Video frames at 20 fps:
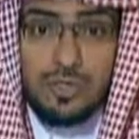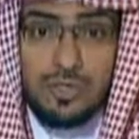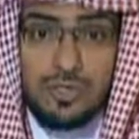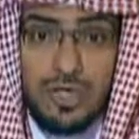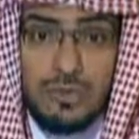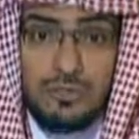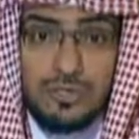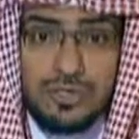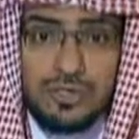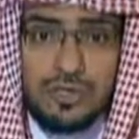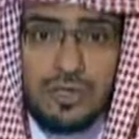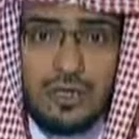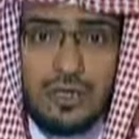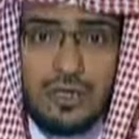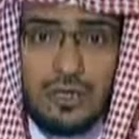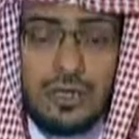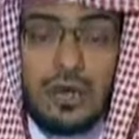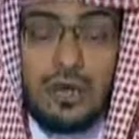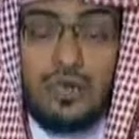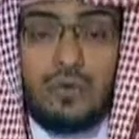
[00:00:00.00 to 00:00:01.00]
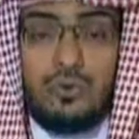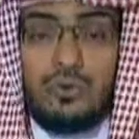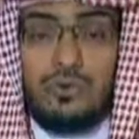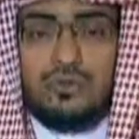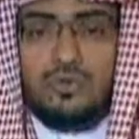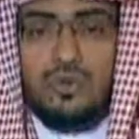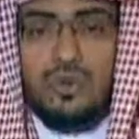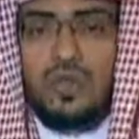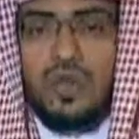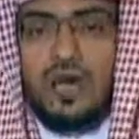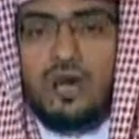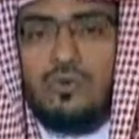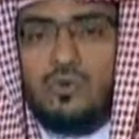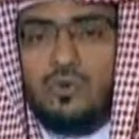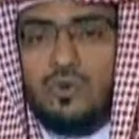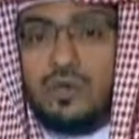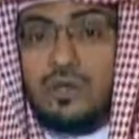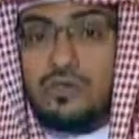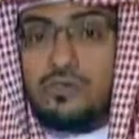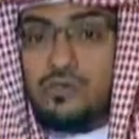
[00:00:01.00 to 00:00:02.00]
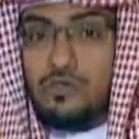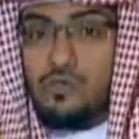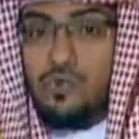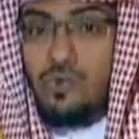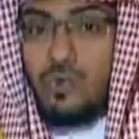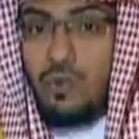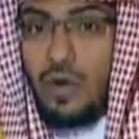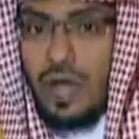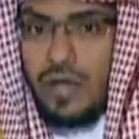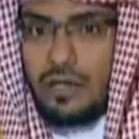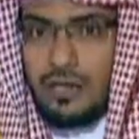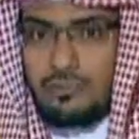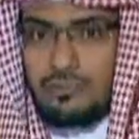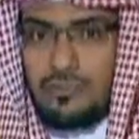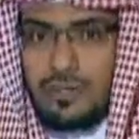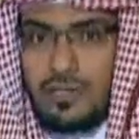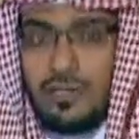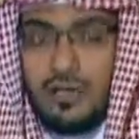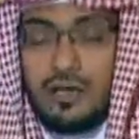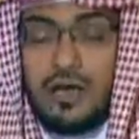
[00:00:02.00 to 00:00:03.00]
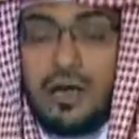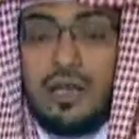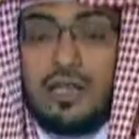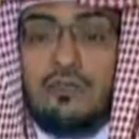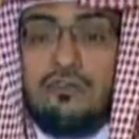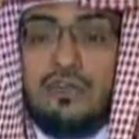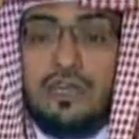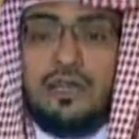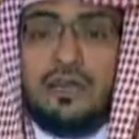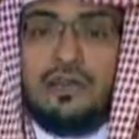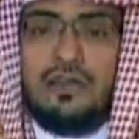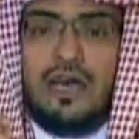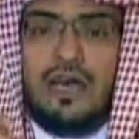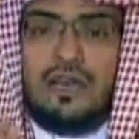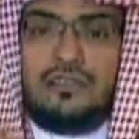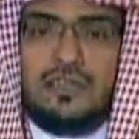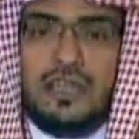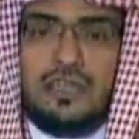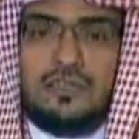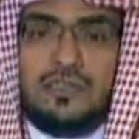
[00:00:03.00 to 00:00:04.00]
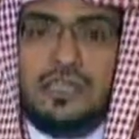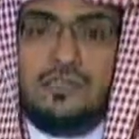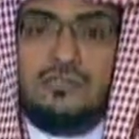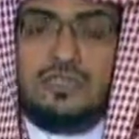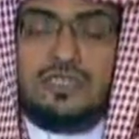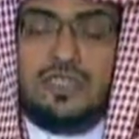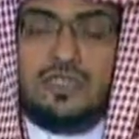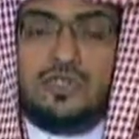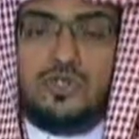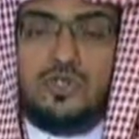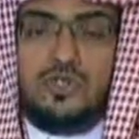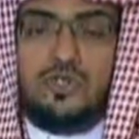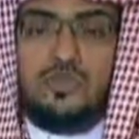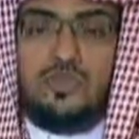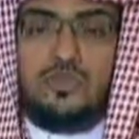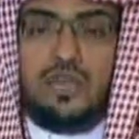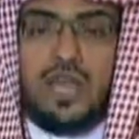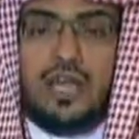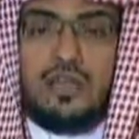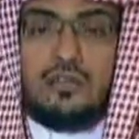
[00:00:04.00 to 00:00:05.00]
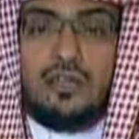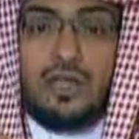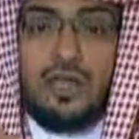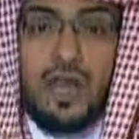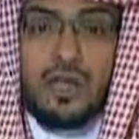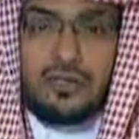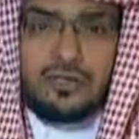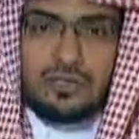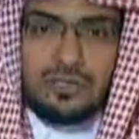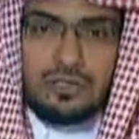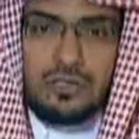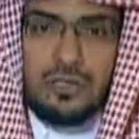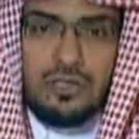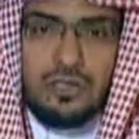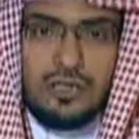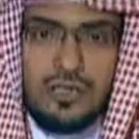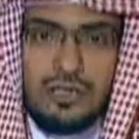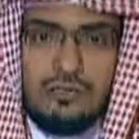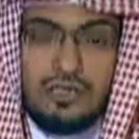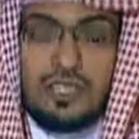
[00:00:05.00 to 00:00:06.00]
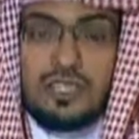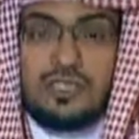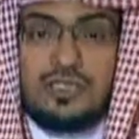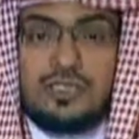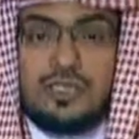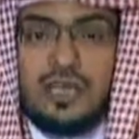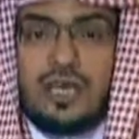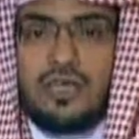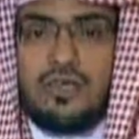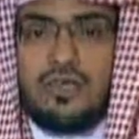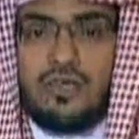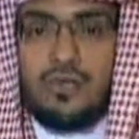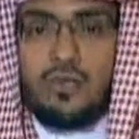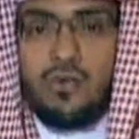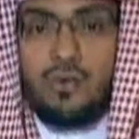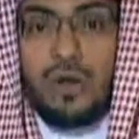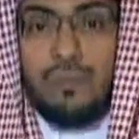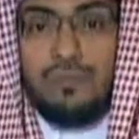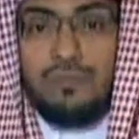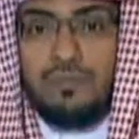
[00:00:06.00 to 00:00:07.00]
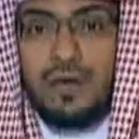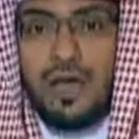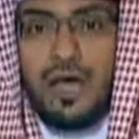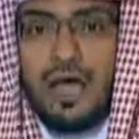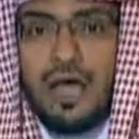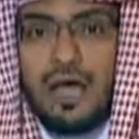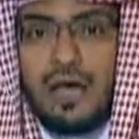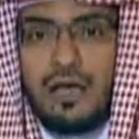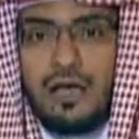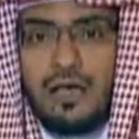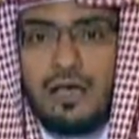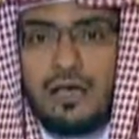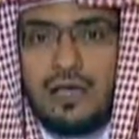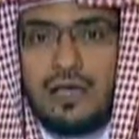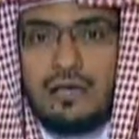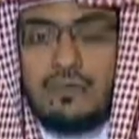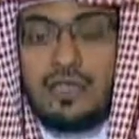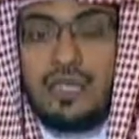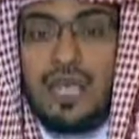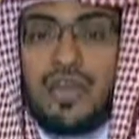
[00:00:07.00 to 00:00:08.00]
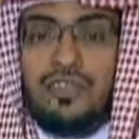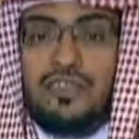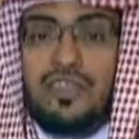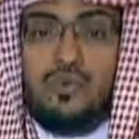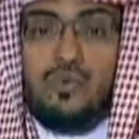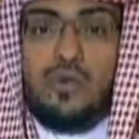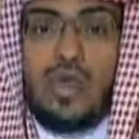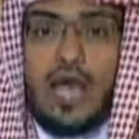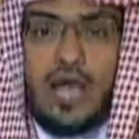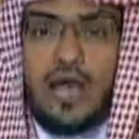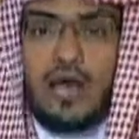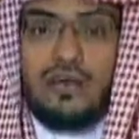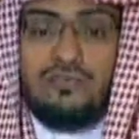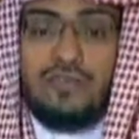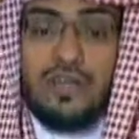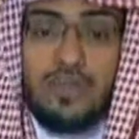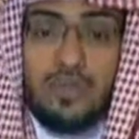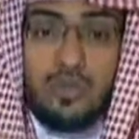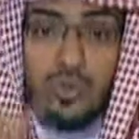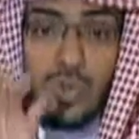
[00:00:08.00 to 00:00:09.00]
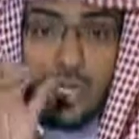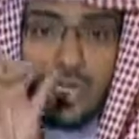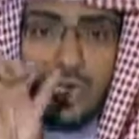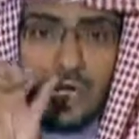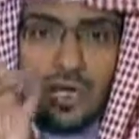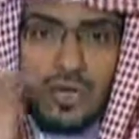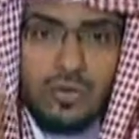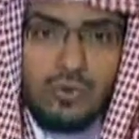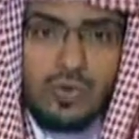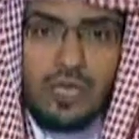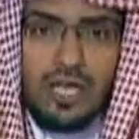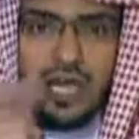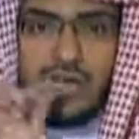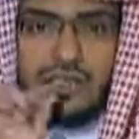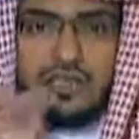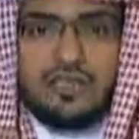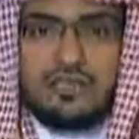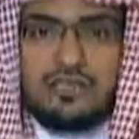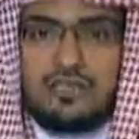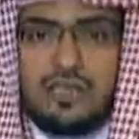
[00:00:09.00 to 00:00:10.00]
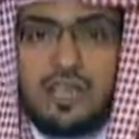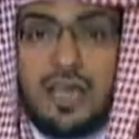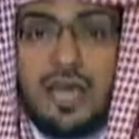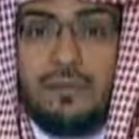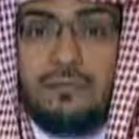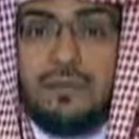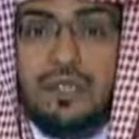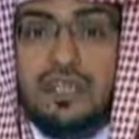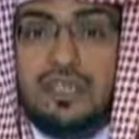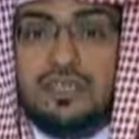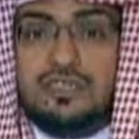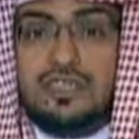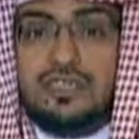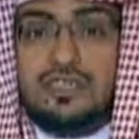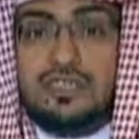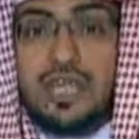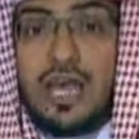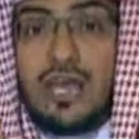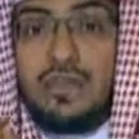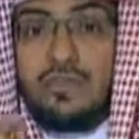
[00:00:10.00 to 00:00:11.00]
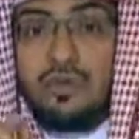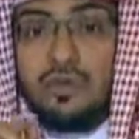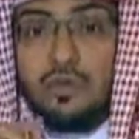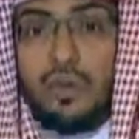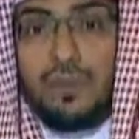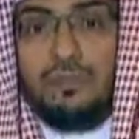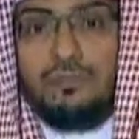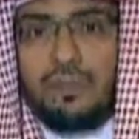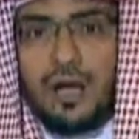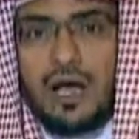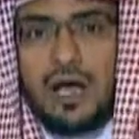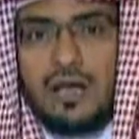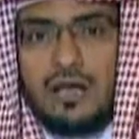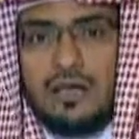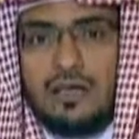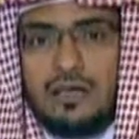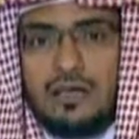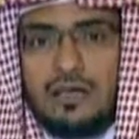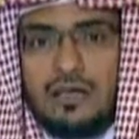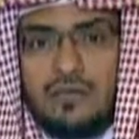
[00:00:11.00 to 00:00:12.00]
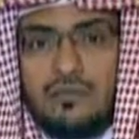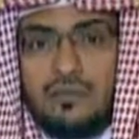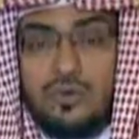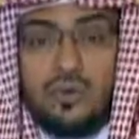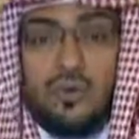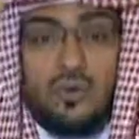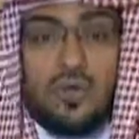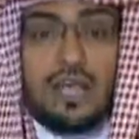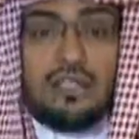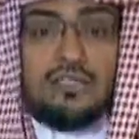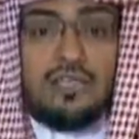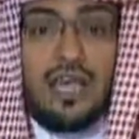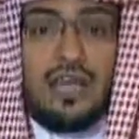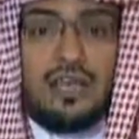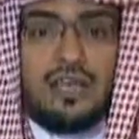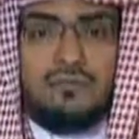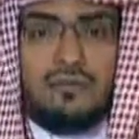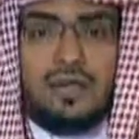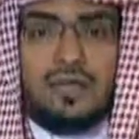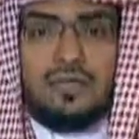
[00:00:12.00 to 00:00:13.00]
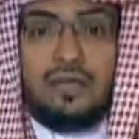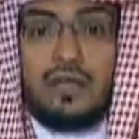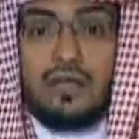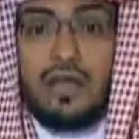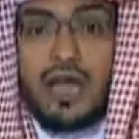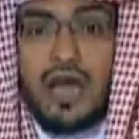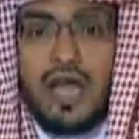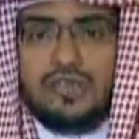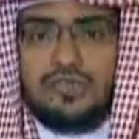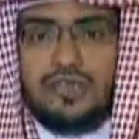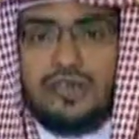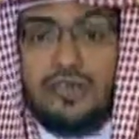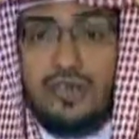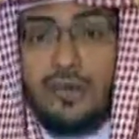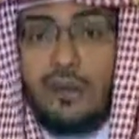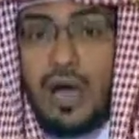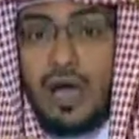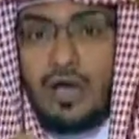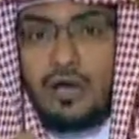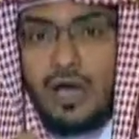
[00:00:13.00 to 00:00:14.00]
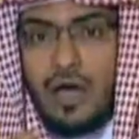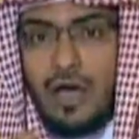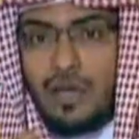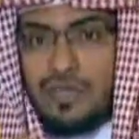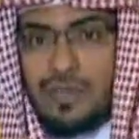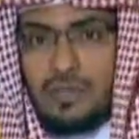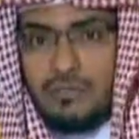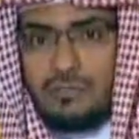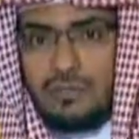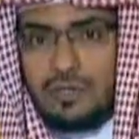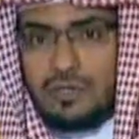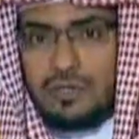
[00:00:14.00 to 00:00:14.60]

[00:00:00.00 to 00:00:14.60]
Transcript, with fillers: الشمس قال قلت الله ورسوله أعلم قال فإنها تأتي فتسجد تحت العرش فتستأذن ربها فيأذن لها فانظر إلى قول عليه السلام تستأذن ربها من هنا تعلم أن الله جل وعلا عظيم